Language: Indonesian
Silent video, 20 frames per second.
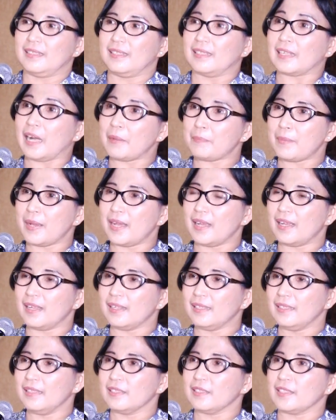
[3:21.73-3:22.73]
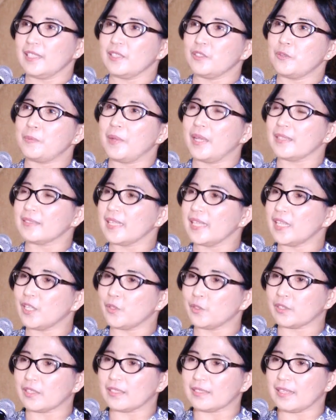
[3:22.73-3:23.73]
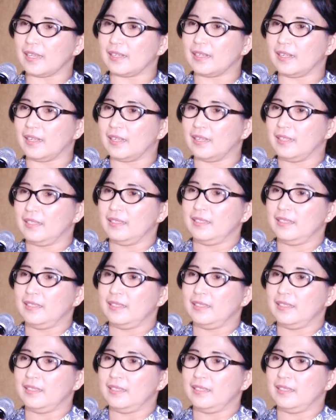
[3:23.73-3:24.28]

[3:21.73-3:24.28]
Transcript: ramah saya coba saya ikut ke sana.